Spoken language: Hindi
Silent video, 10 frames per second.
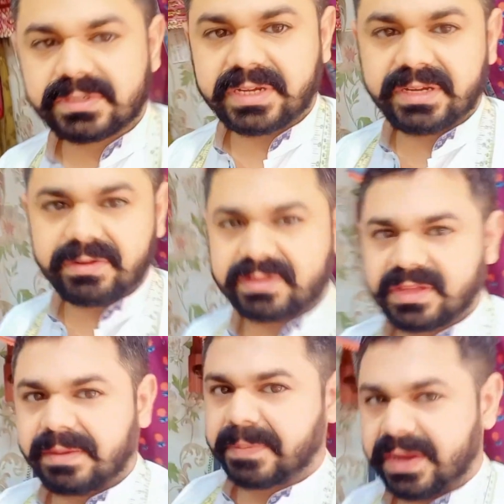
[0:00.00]
चाहिए होता
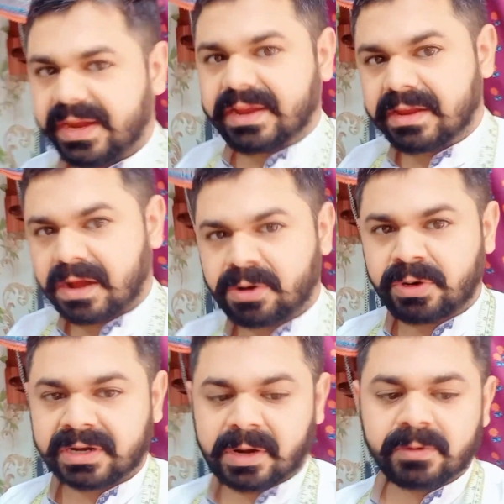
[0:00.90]
है अपना एक, एक
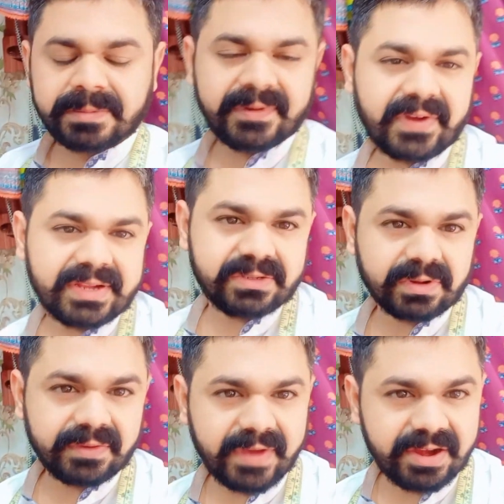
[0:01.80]
अकाउंट बनवाएं जो
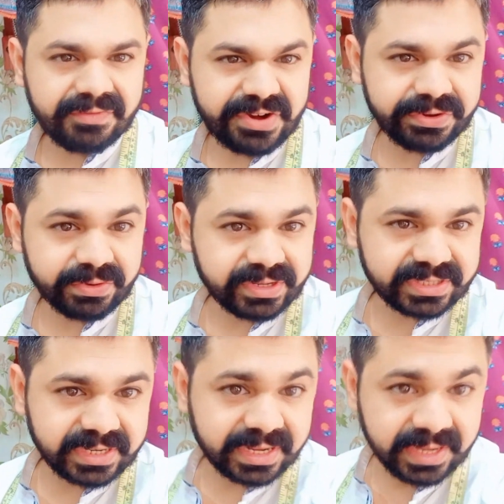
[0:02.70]
कि वेरीफाइड होना
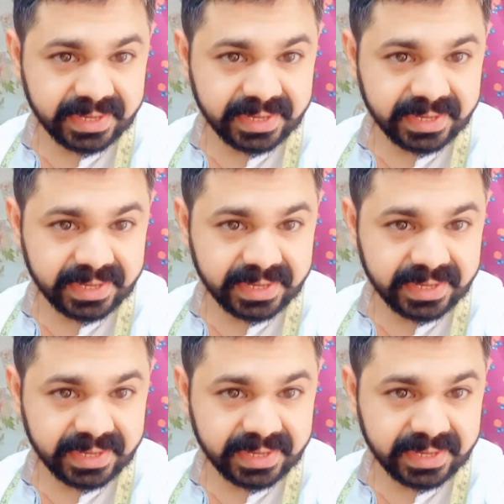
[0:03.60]
चाहिए